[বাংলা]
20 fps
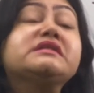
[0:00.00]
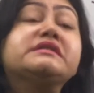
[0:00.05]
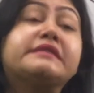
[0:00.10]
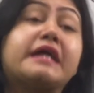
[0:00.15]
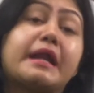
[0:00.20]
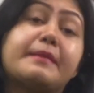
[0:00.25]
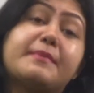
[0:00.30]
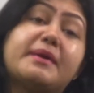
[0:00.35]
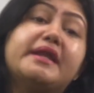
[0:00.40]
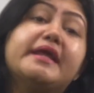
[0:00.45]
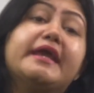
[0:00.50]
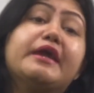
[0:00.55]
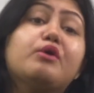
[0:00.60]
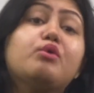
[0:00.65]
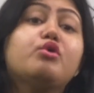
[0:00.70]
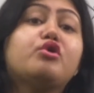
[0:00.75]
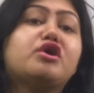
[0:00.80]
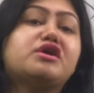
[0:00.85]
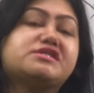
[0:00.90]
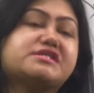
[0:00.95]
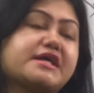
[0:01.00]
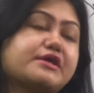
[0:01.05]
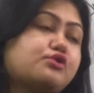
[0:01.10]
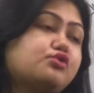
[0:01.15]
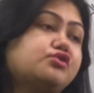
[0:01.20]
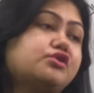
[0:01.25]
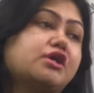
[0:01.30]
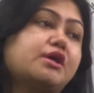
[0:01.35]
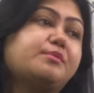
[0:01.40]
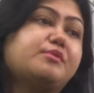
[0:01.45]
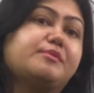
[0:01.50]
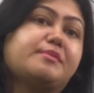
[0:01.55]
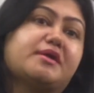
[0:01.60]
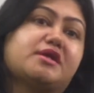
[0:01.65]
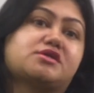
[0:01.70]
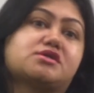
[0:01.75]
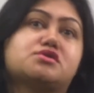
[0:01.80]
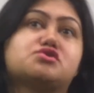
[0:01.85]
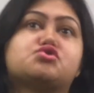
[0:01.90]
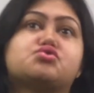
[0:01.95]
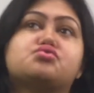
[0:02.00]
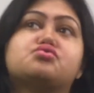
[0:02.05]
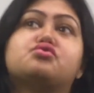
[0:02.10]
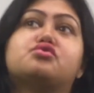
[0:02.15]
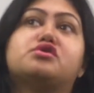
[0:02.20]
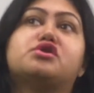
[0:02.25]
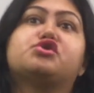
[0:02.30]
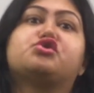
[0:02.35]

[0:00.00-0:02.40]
তার মানে এও নয় যে এখন থেকে প্রিপারেশান শুরু করলে